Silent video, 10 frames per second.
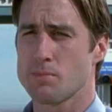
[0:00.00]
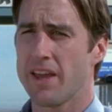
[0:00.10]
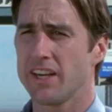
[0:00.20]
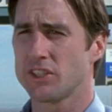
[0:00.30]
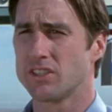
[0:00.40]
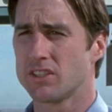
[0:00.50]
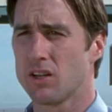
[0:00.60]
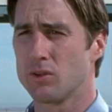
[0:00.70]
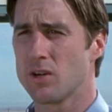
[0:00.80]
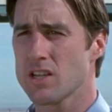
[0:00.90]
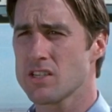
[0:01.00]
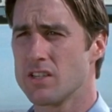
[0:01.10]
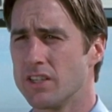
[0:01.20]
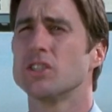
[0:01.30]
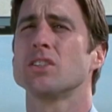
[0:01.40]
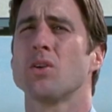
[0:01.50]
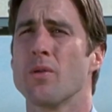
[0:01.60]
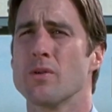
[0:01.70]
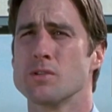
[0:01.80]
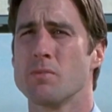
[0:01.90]
से पहले अपनी स्पेनिश ठीक कर लो क्योंकि
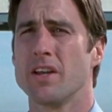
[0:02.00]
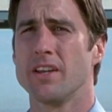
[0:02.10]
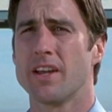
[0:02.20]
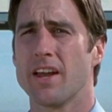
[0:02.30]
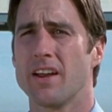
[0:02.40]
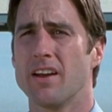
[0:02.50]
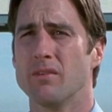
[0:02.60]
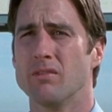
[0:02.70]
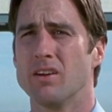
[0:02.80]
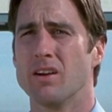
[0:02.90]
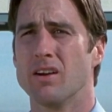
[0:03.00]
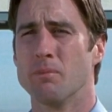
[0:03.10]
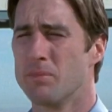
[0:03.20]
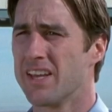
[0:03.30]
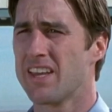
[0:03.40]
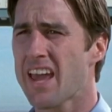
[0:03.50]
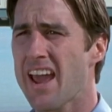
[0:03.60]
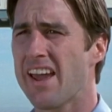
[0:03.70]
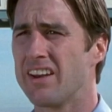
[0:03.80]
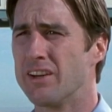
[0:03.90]
तुमने उन आदमियों से ये कहा कि बड़े
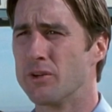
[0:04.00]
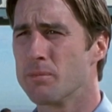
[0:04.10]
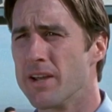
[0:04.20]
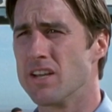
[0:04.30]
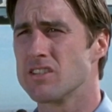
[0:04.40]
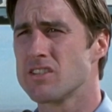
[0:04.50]
गधे होते हैं मेक्सिको